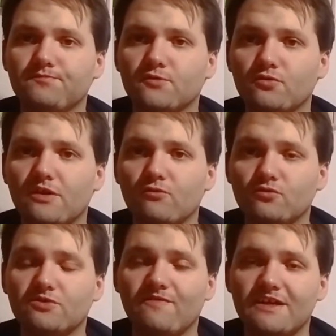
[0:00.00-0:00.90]
które
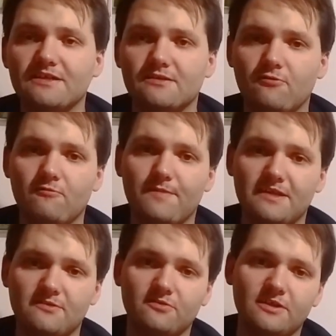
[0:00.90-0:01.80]
używane są na
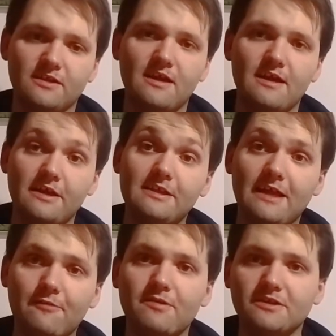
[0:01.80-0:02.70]
co dzień i
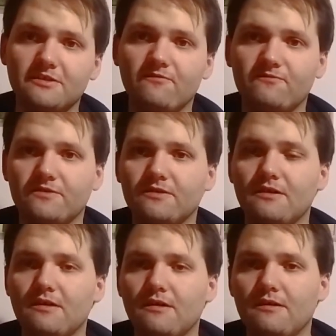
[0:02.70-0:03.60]
tak będzie w
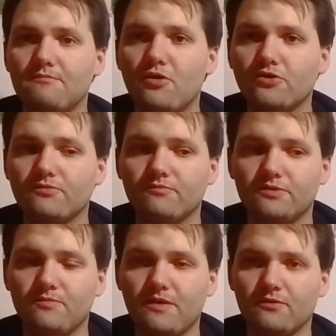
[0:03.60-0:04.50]
moim
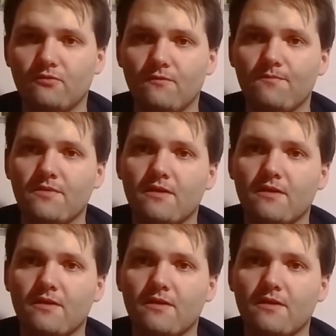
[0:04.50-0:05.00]
przypadku.